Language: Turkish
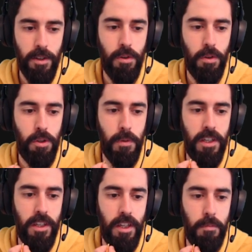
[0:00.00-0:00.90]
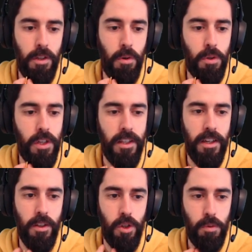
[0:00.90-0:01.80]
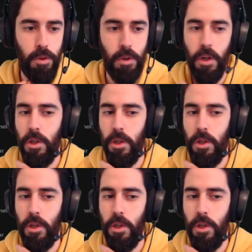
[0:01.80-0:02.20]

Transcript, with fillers: %35 indirimle 90 liraya düşmüş.